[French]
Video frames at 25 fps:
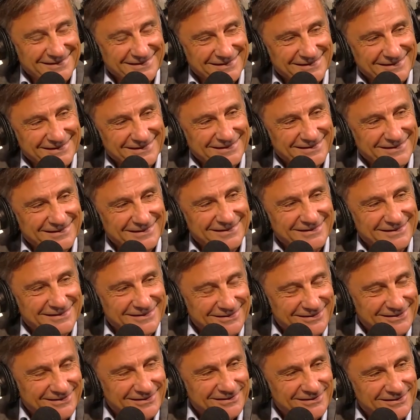Donc,
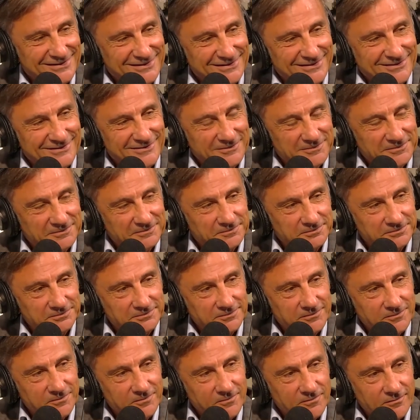Brice, parlez-nous un petit peu de
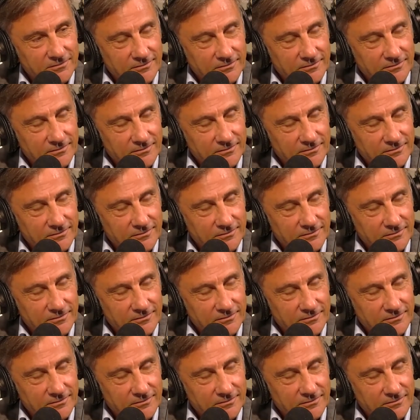vous.